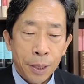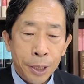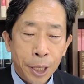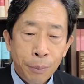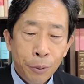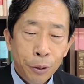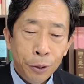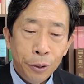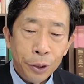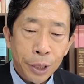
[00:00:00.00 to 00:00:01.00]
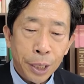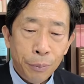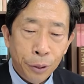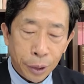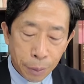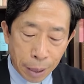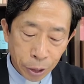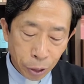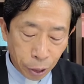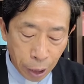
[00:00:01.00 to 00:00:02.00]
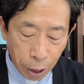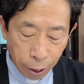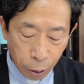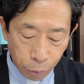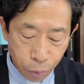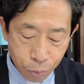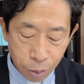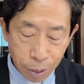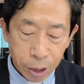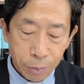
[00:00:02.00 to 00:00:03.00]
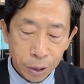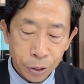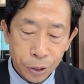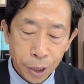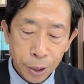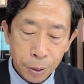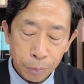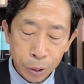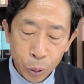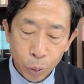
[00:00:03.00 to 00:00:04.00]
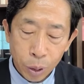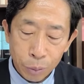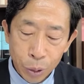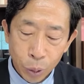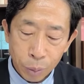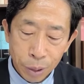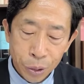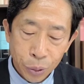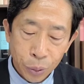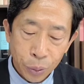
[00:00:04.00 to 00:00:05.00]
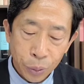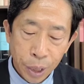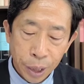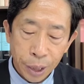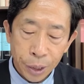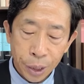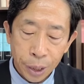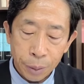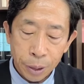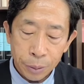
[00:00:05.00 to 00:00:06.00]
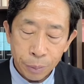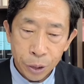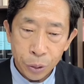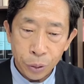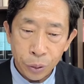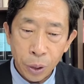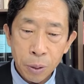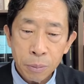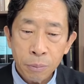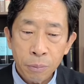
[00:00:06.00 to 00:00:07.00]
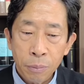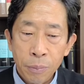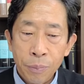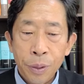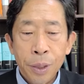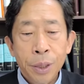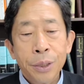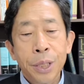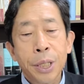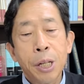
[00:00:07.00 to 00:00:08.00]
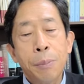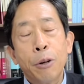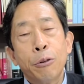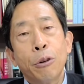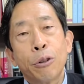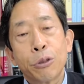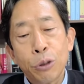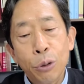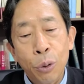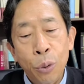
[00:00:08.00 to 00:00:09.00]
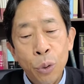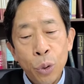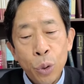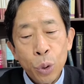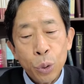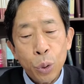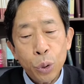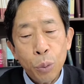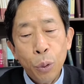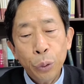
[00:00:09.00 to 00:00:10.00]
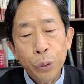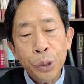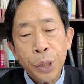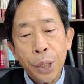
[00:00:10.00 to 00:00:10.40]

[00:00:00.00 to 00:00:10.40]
사람들은 사람들에게 맞서 일어날 거라고 분명히 말씀하셨잖아요. 민족과 민족이 맞서고 나라가 나라가 맞서는 거. 세상을 바꾸는 것은요. 종종 모든